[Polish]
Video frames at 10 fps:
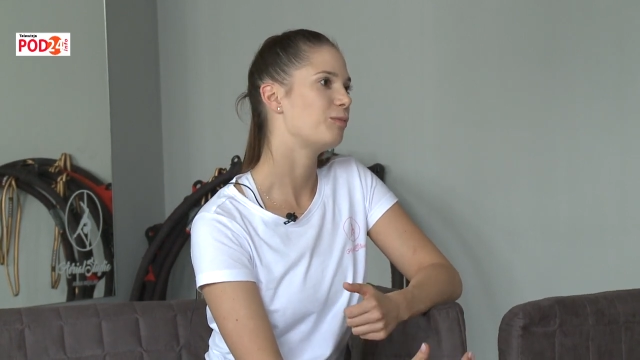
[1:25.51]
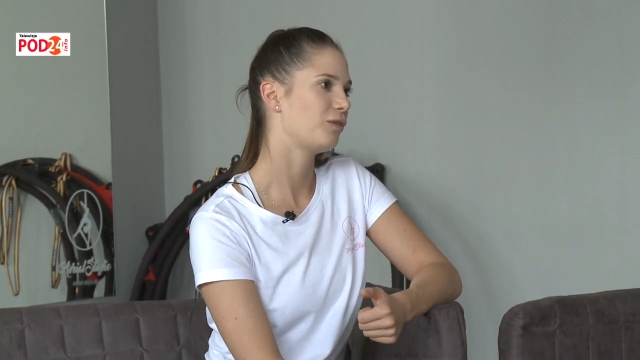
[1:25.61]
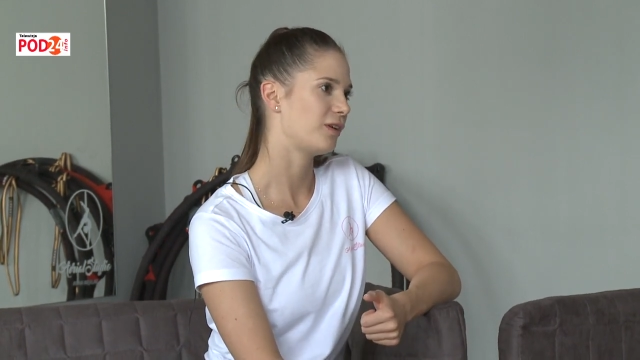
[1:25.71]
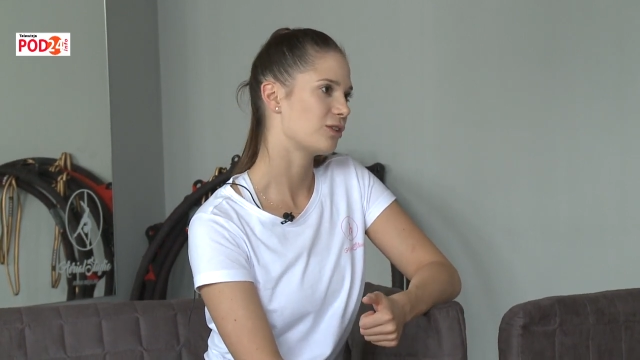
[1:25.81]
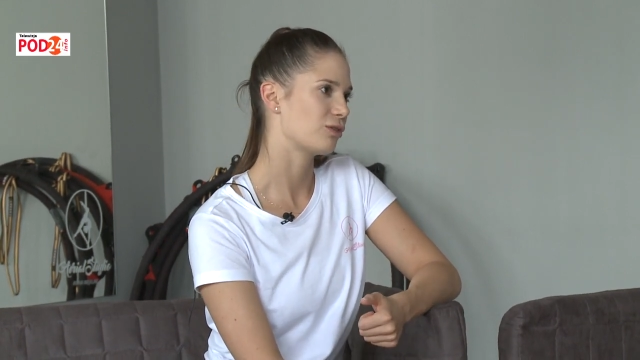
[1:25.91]
w
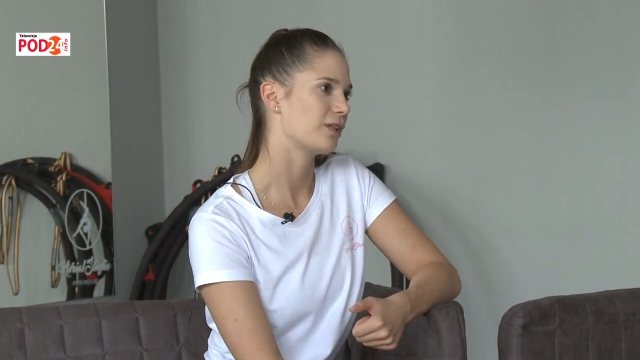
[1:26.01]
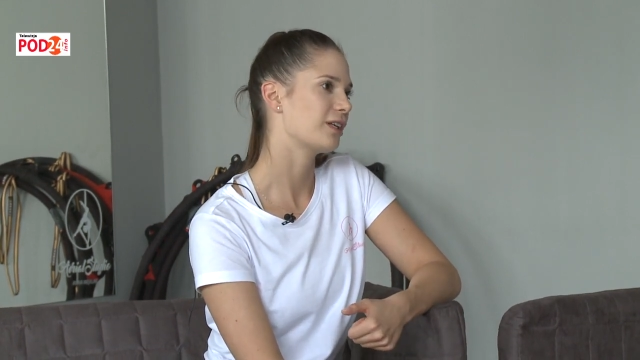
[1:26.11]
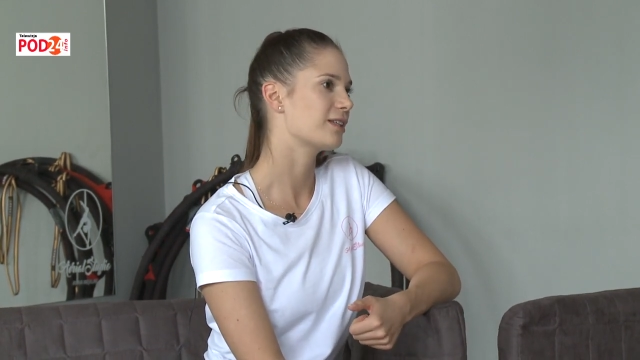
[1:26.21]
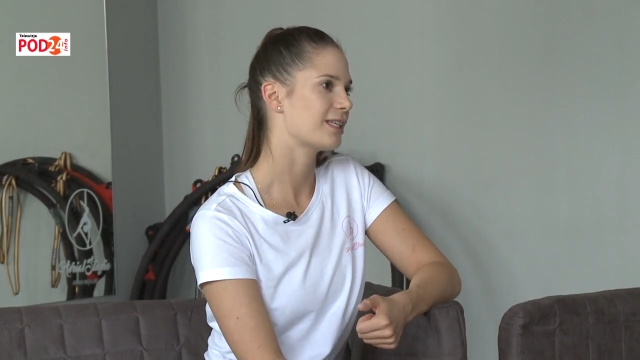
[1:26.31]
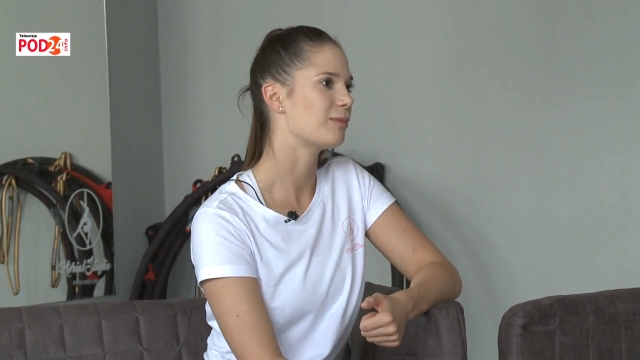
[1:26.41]
powietrzu,
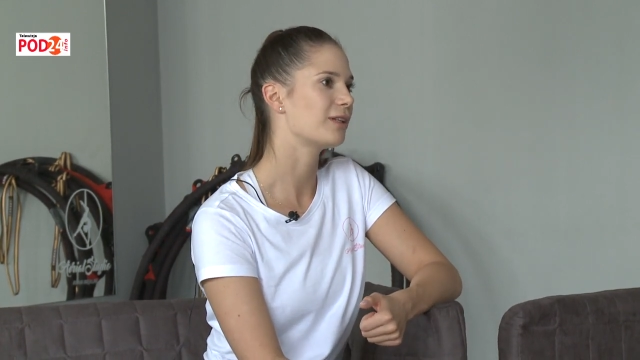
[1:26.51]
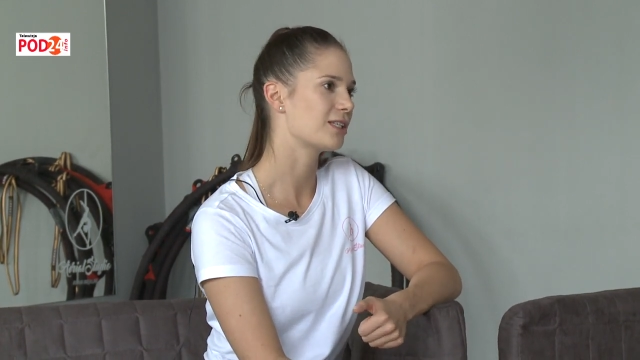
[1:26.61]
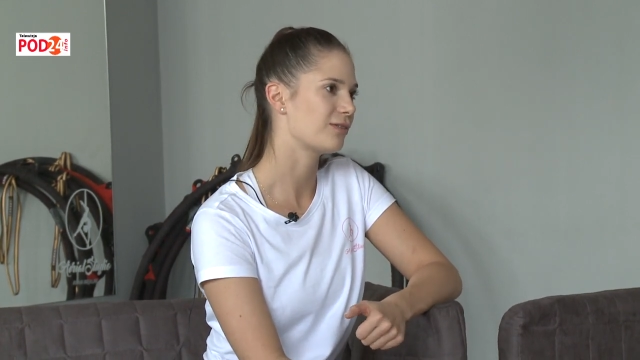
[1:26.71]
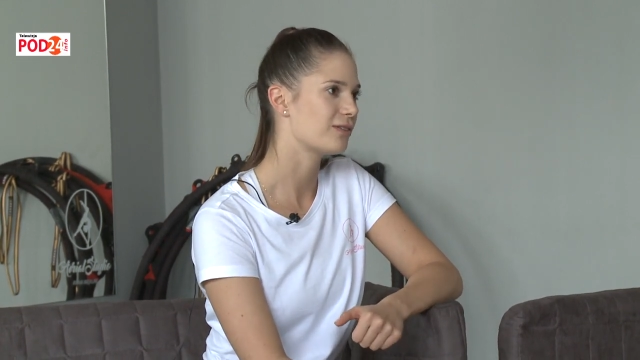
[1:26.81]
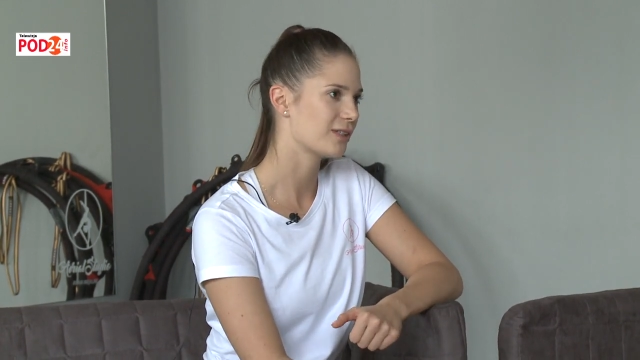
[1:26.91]
tak jak sama
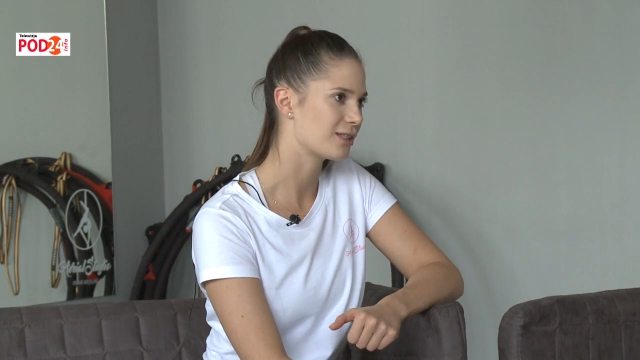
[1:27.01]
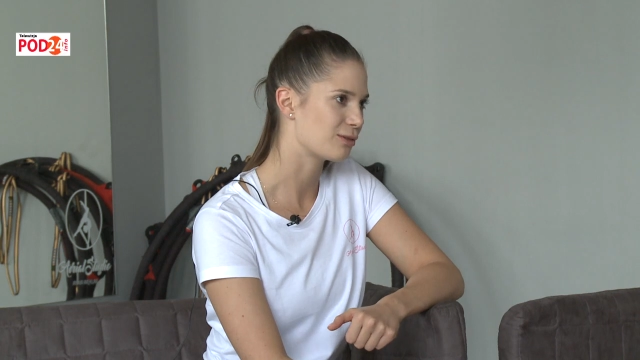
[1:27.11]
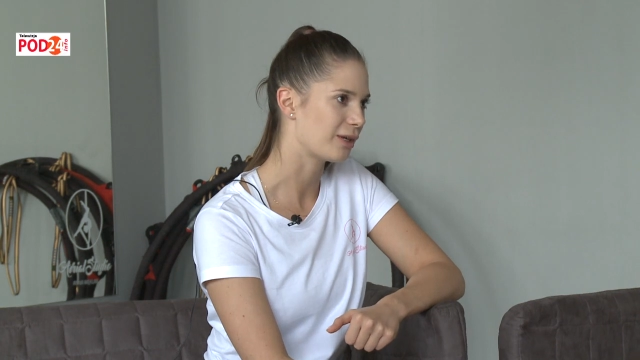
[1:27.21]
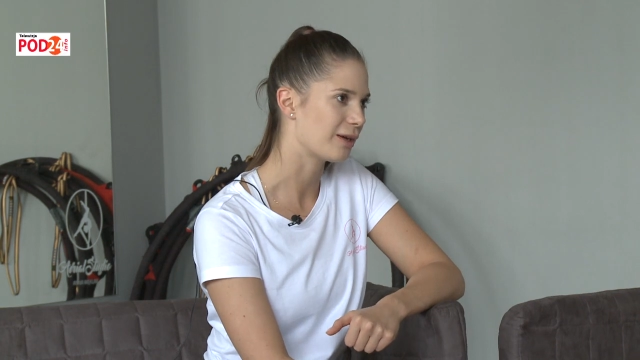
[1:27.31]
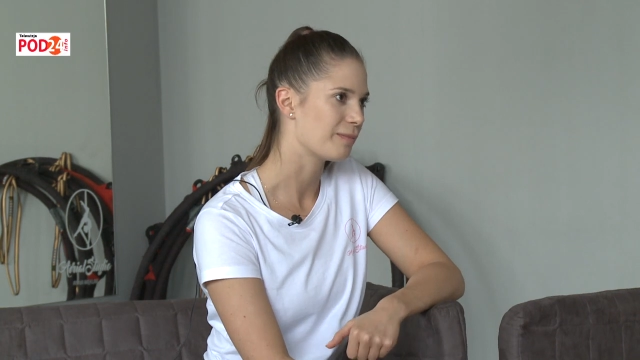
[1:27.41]
nazwa
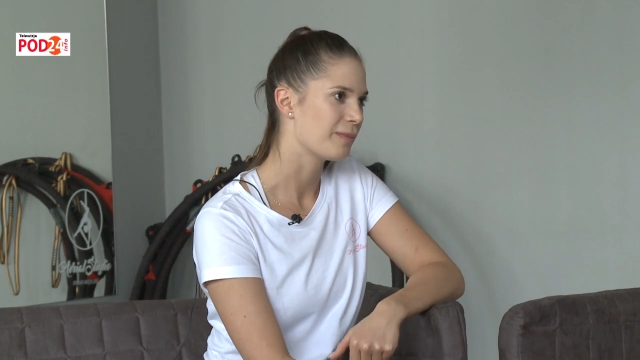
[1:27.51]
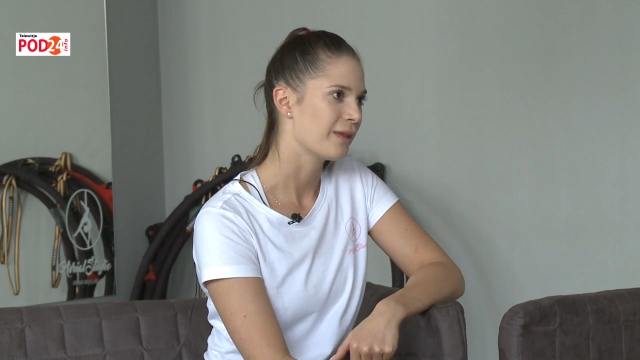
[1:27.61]
wskazuje.